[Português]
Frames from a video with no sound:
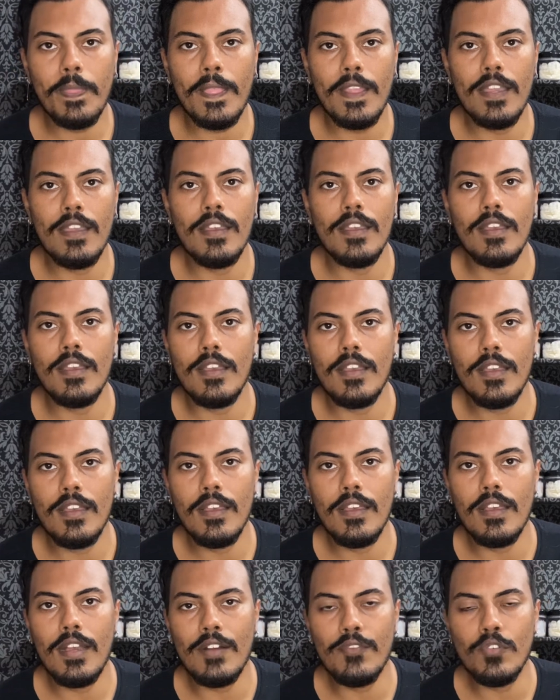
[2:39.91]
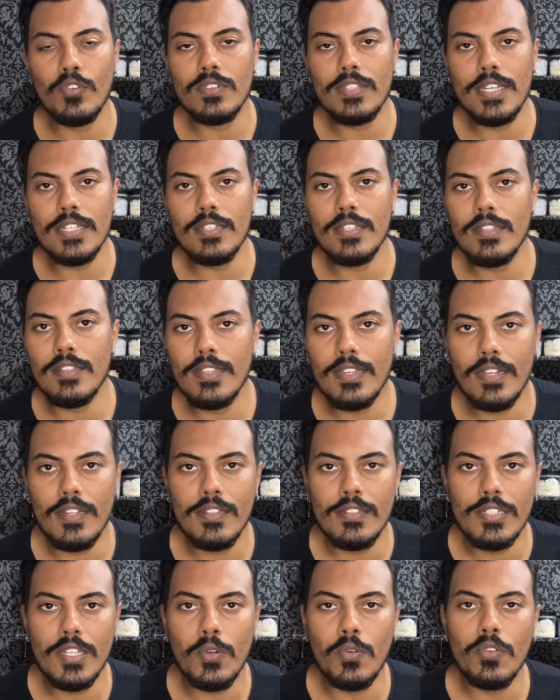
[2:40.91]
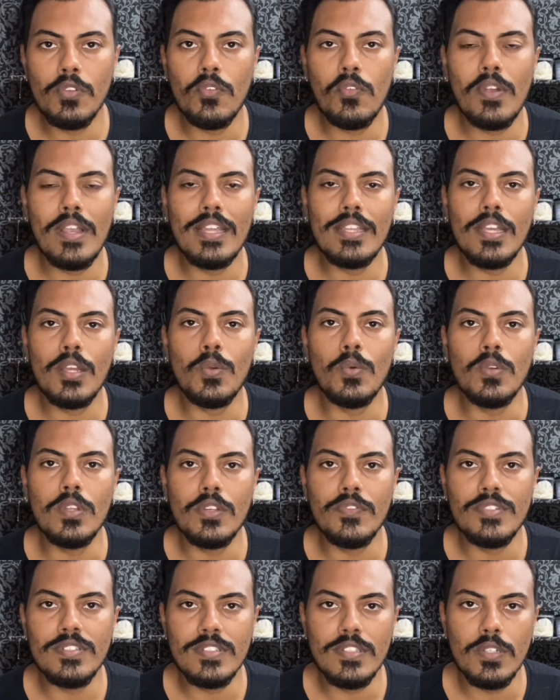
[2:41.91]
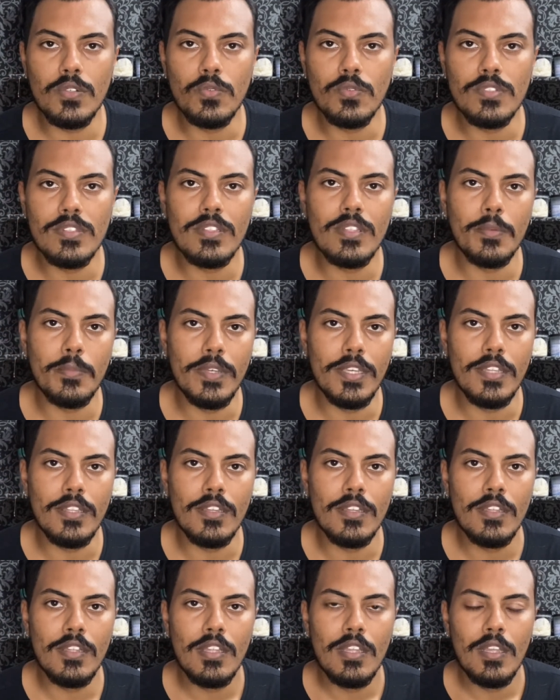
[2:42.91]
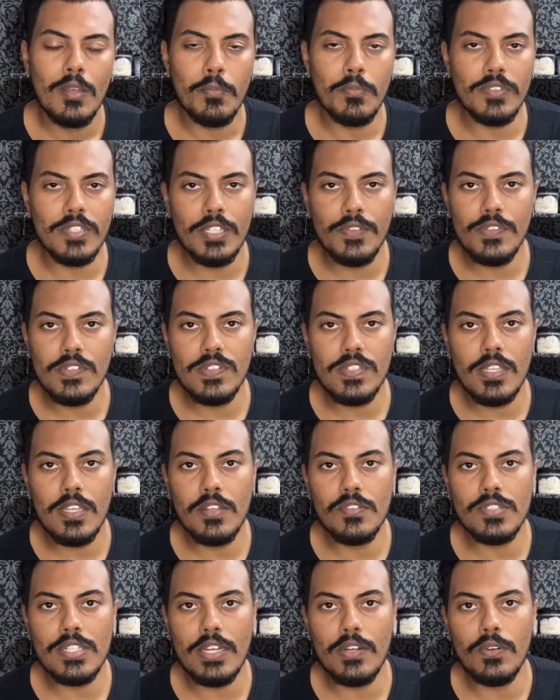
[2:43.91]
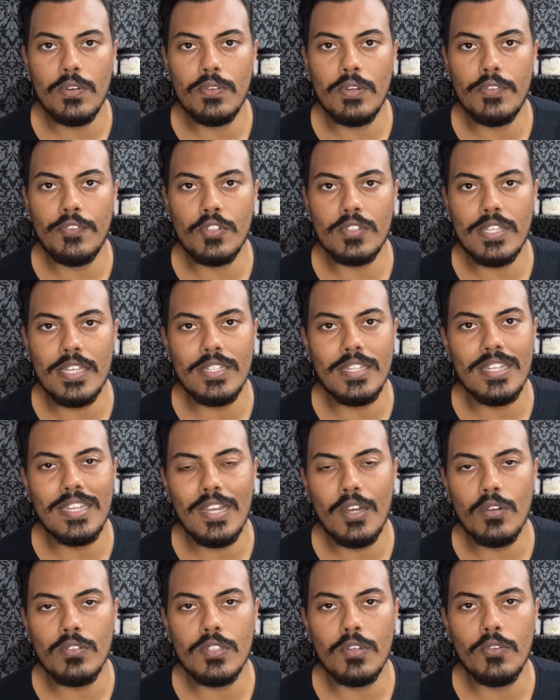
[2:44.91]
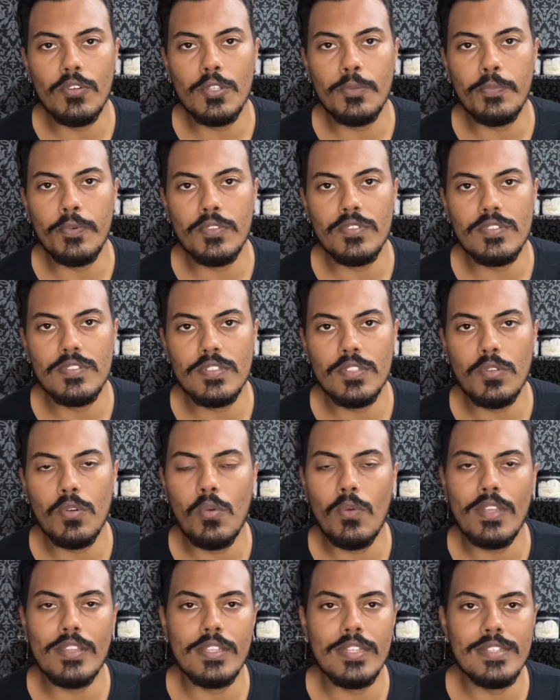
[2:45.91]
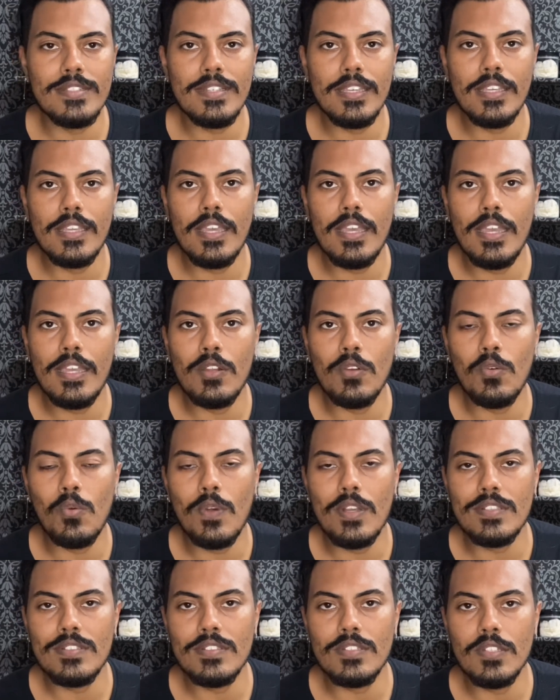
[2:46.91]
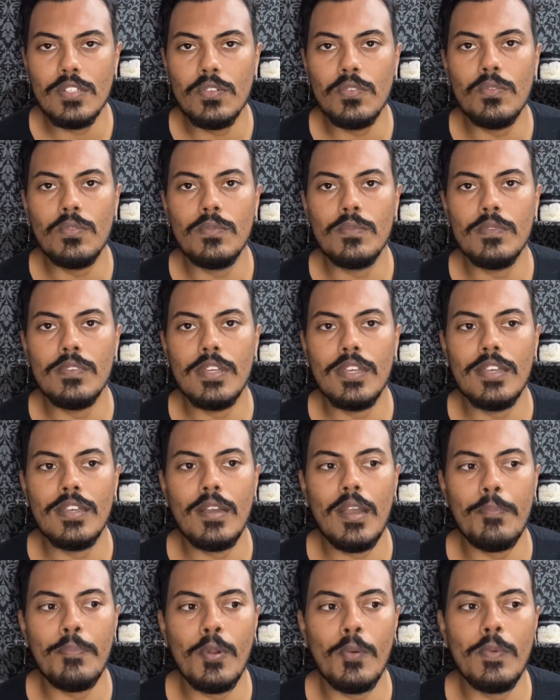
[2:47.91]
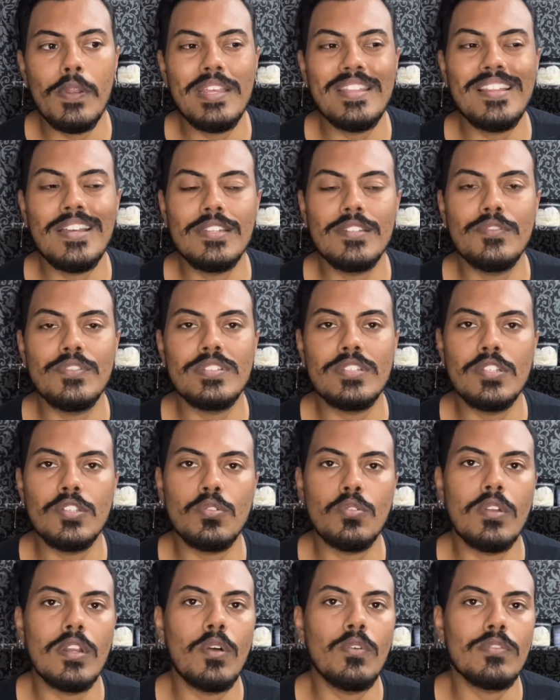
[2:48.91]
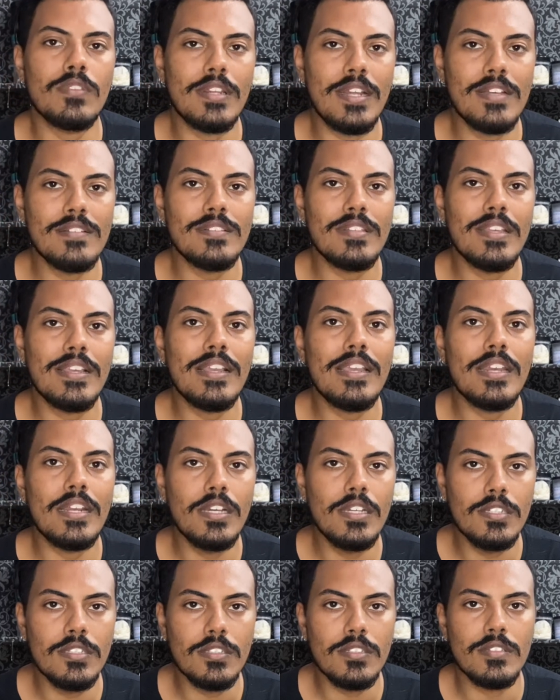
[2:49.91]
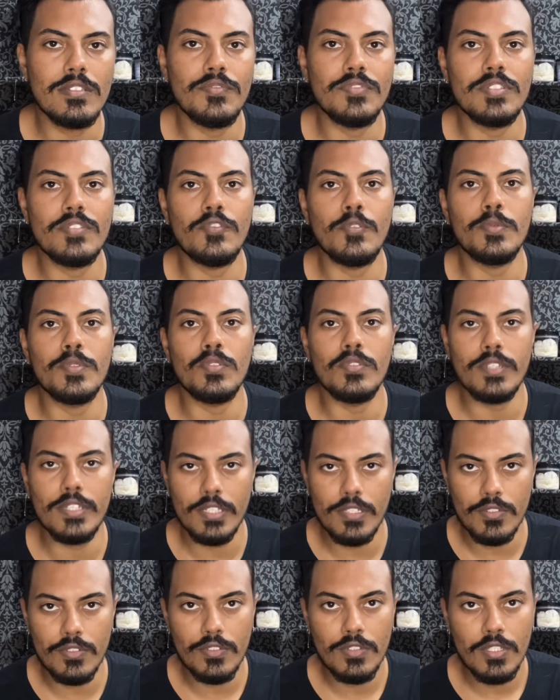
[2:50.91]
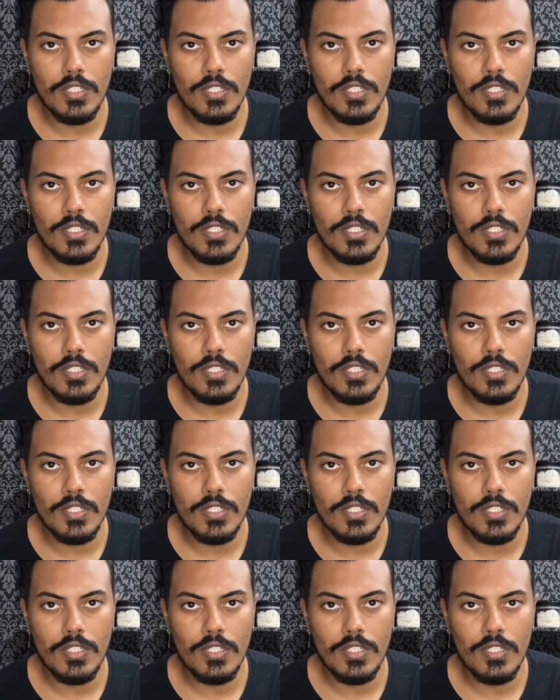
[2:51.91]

É, eh, a voltagem dela, de acordo com cada agulha que você usa também, né? Muitas vezes você quer usar uma voltagem alta, 8.5 com a 3 RL ou com a 5, é, eh, a probabilidade de você estourar um traço é grande se você for muito lento.